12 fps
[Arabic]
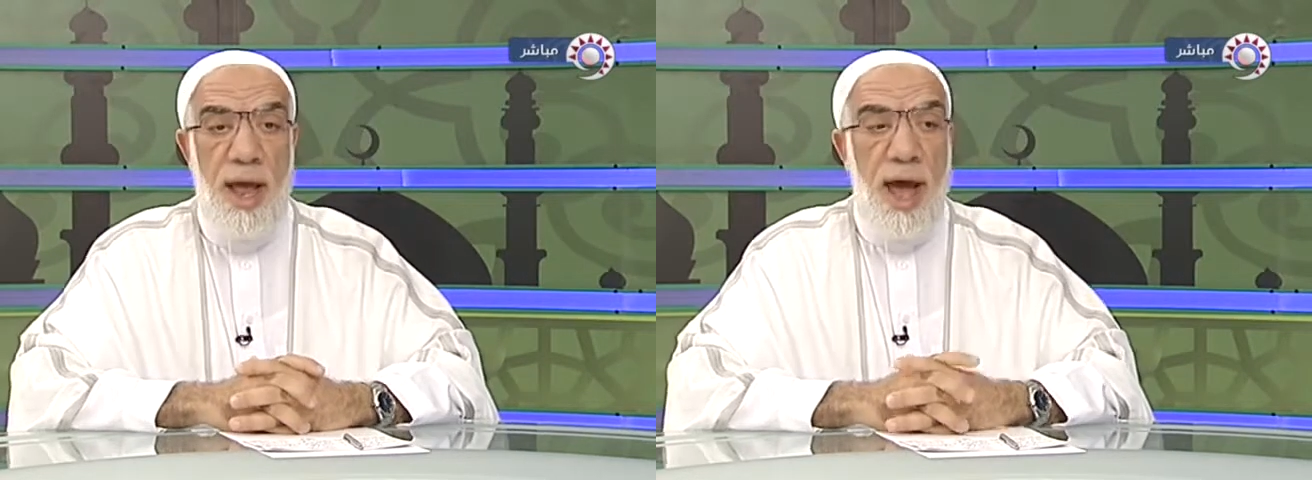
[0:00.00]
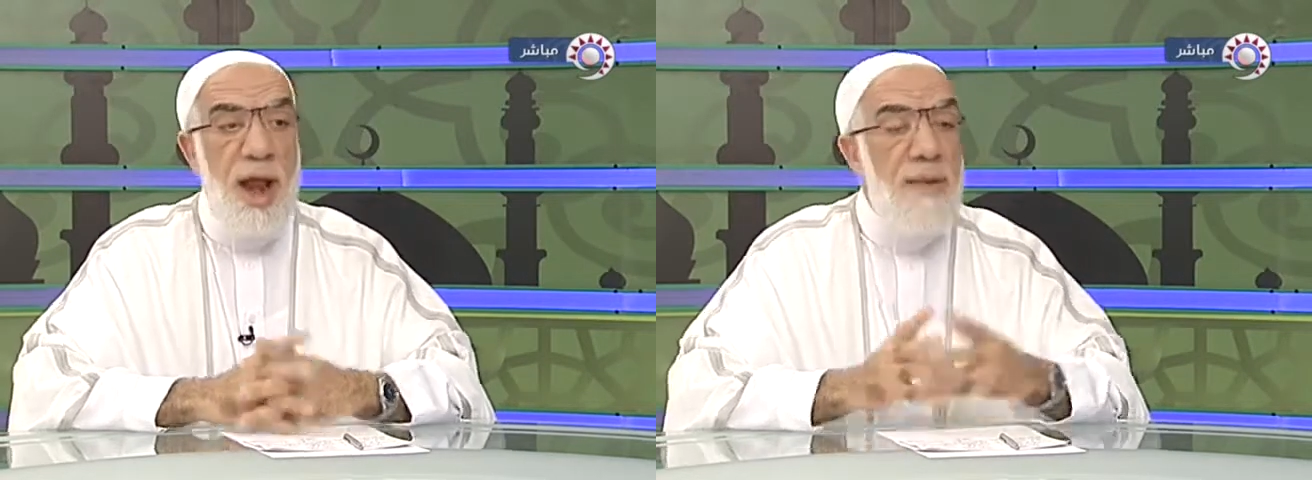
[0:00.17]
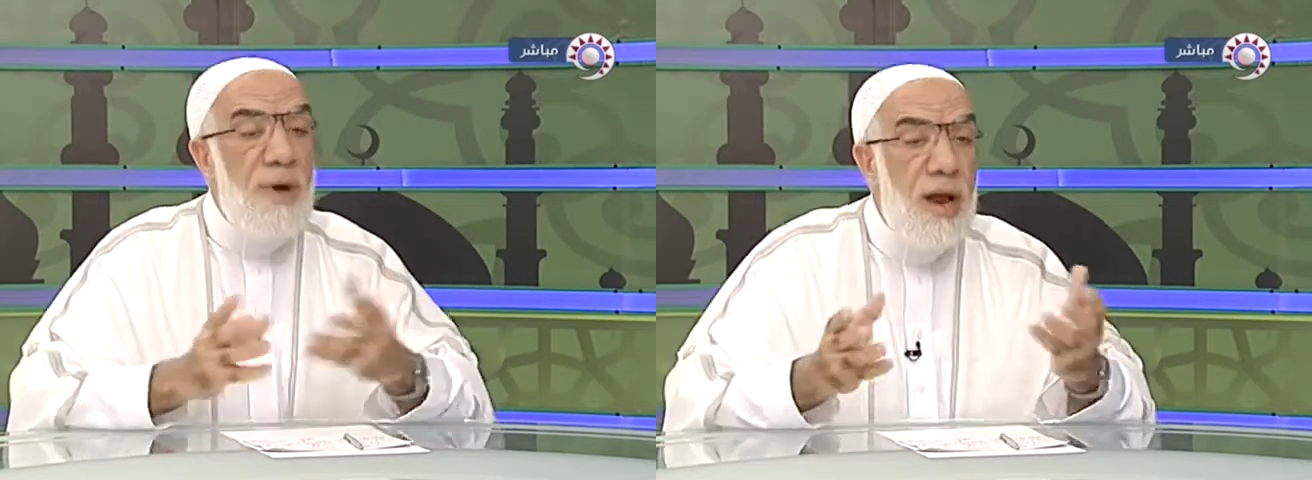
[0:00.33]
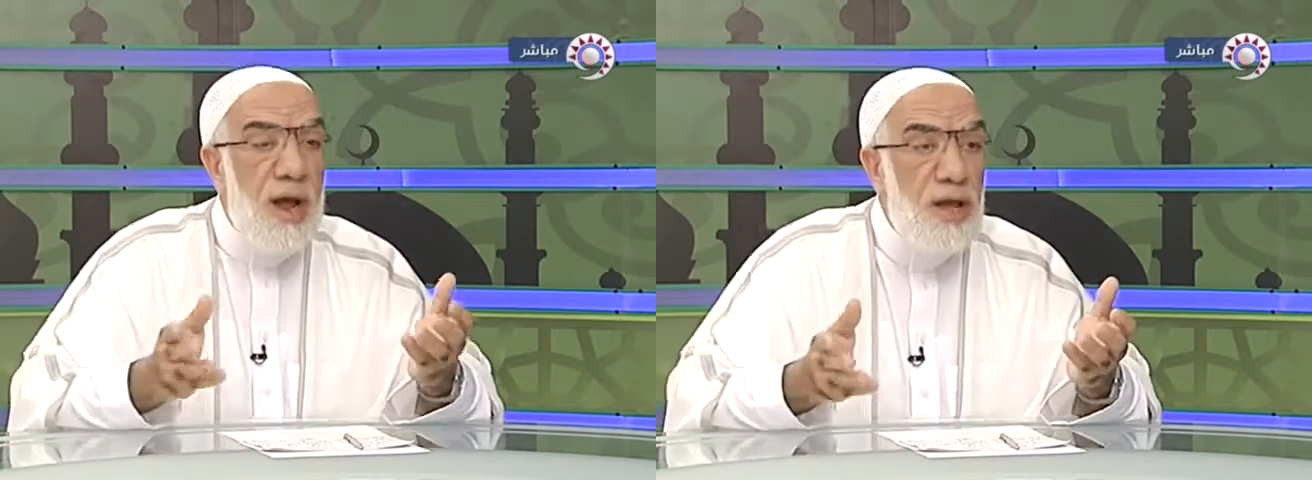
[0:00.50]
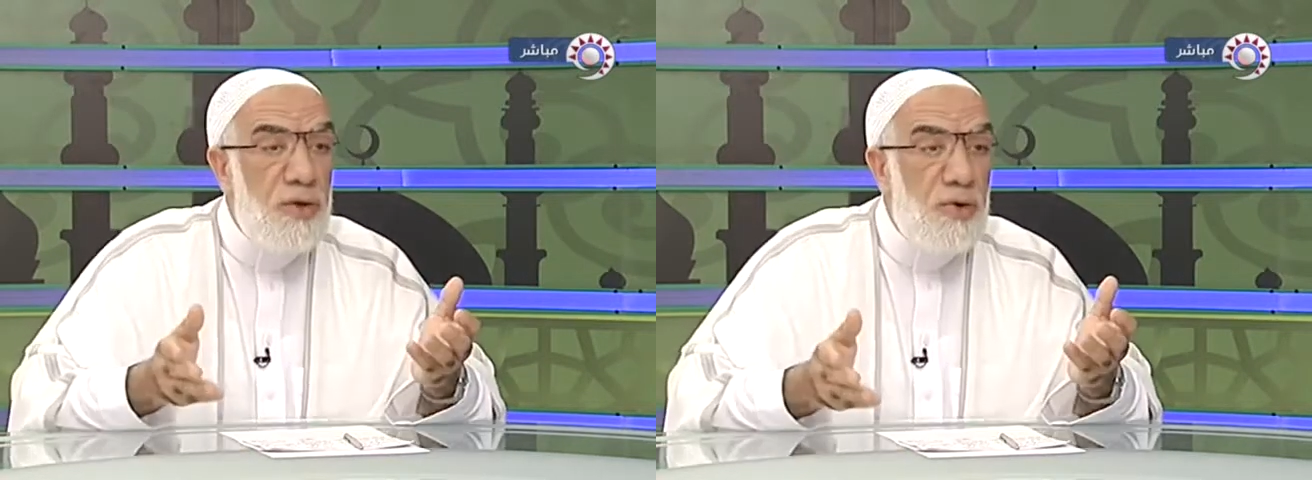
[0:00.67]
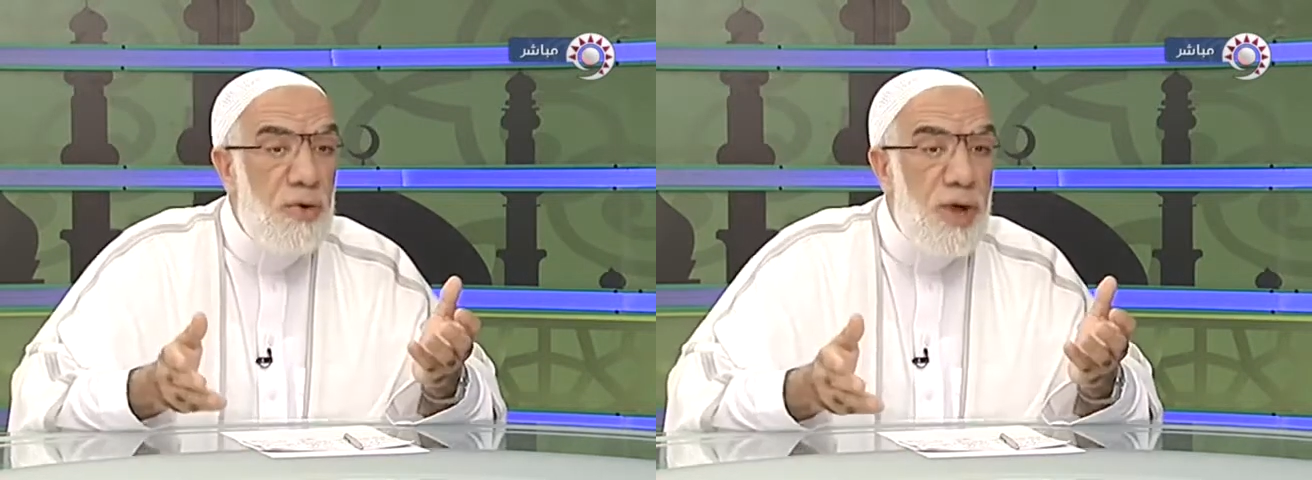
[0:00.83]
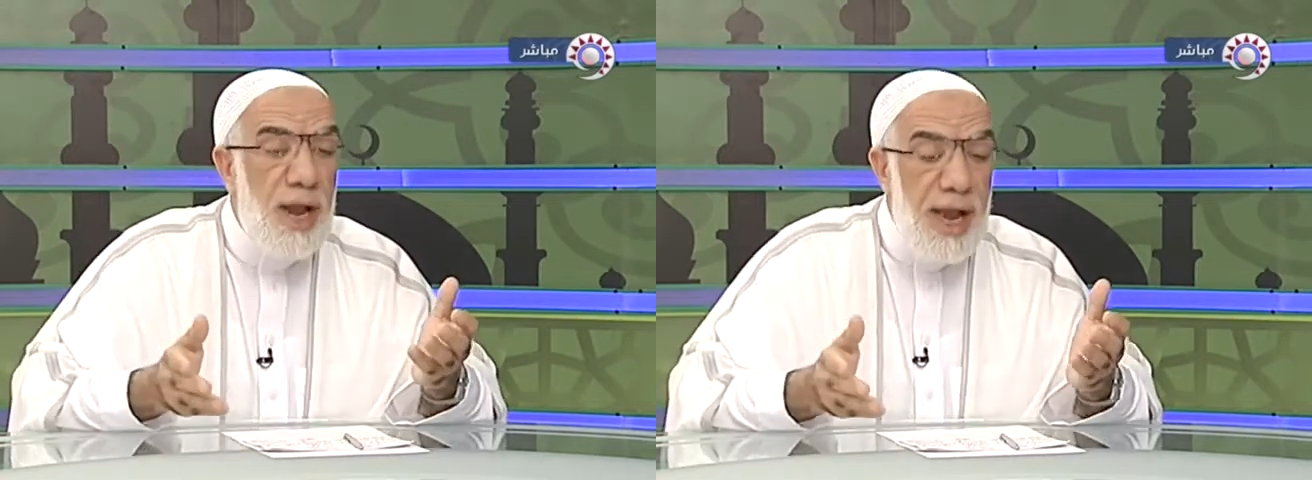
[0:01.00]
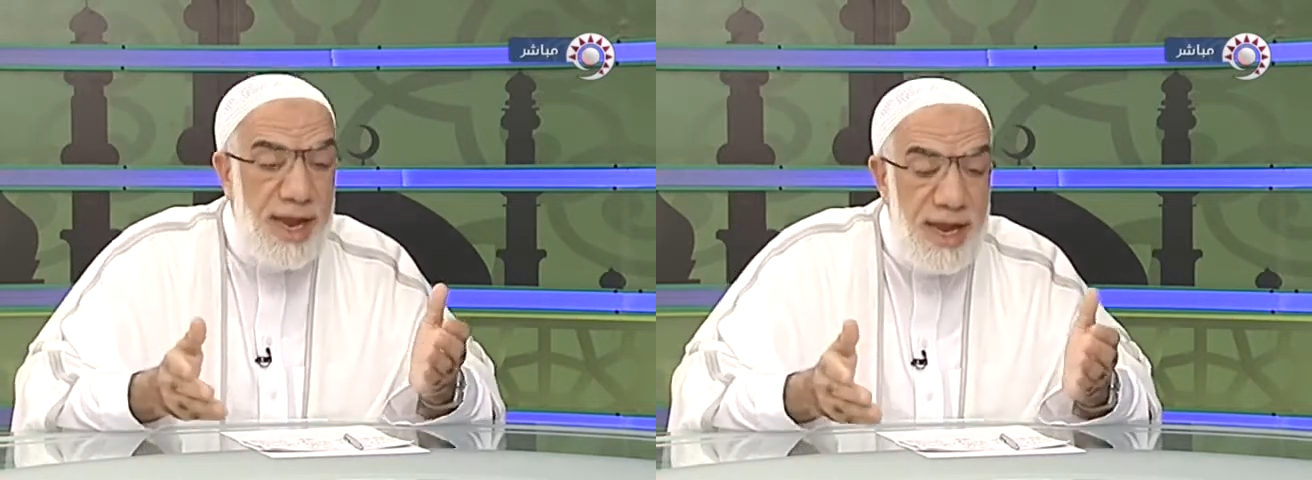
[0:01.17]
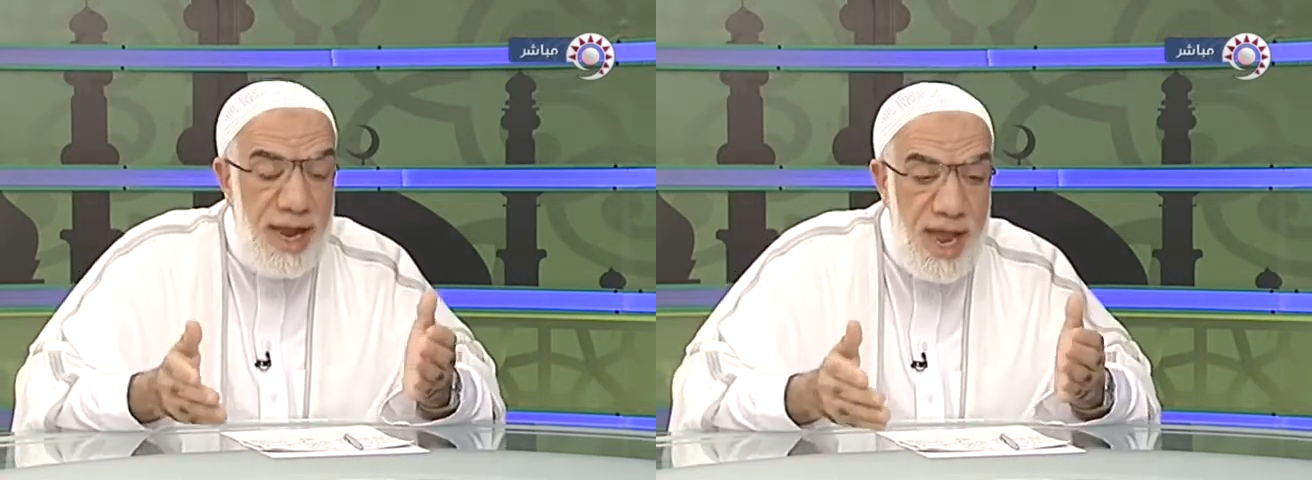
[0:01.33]
انا ما رايته
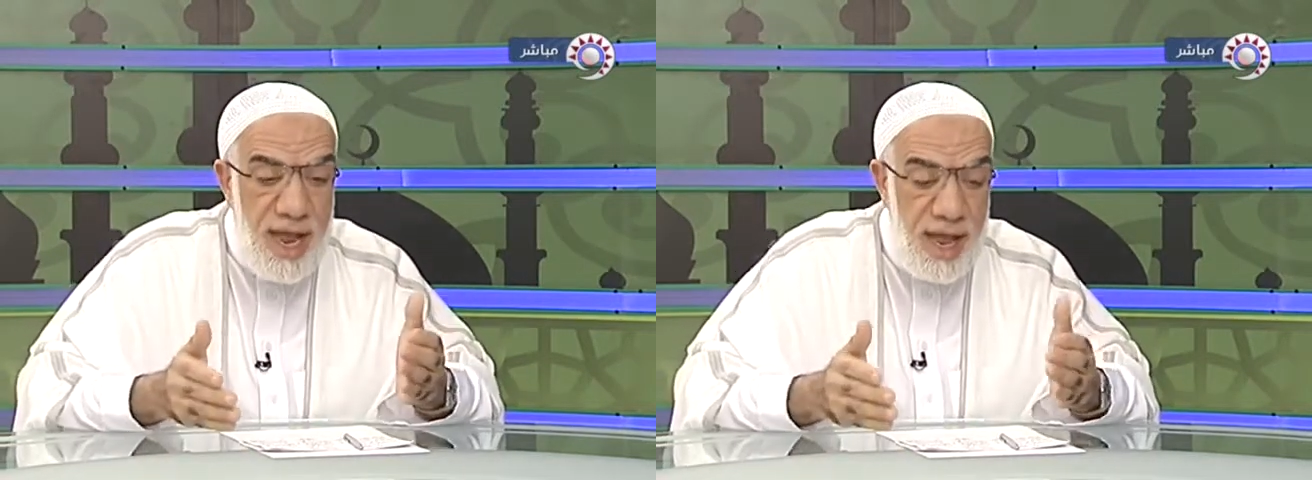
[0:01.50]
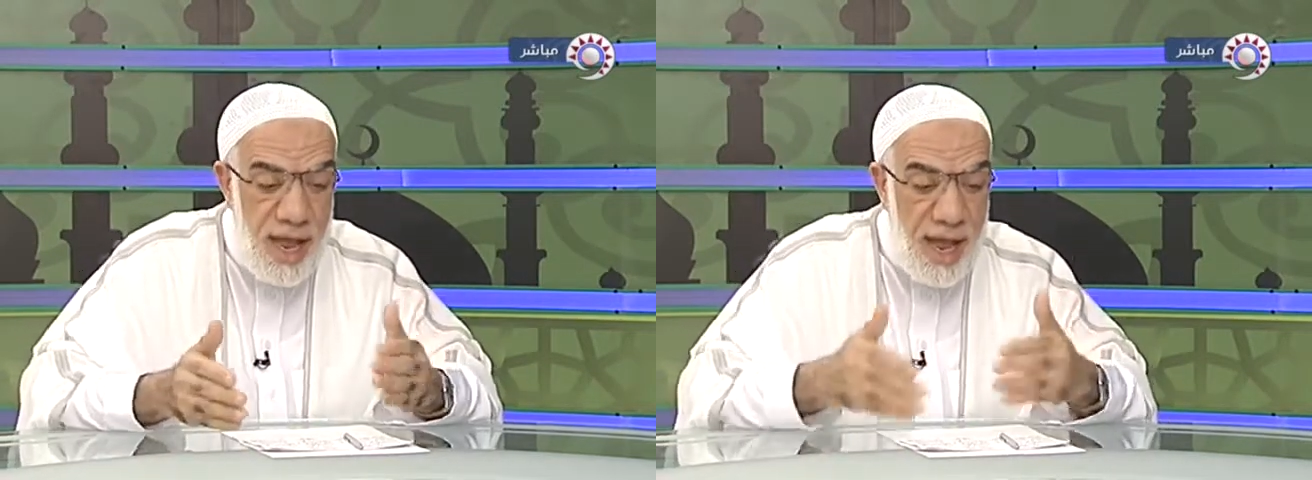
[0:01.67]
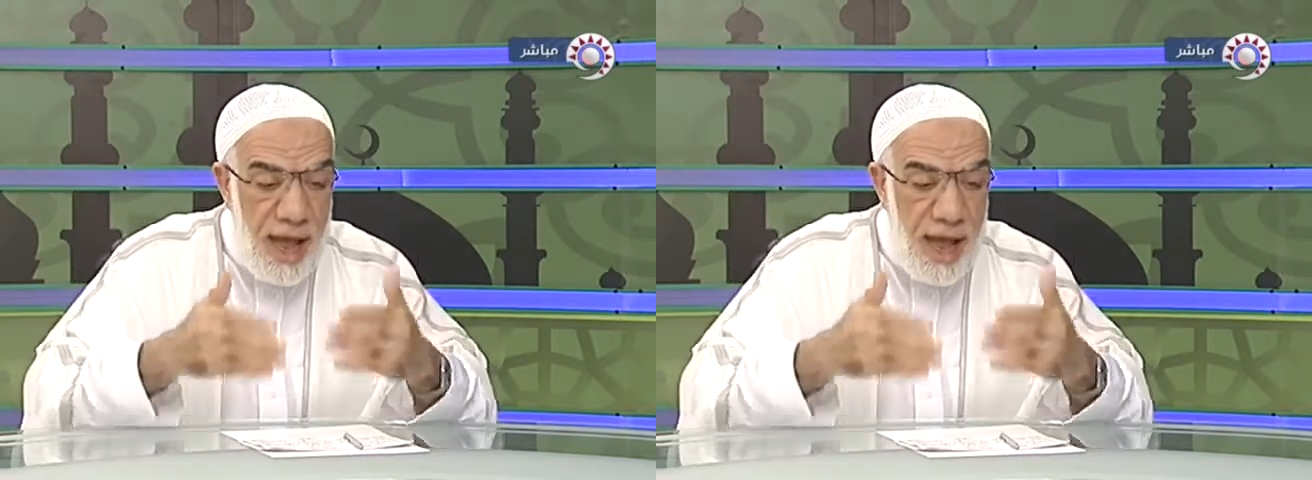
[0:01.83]
لكن ايه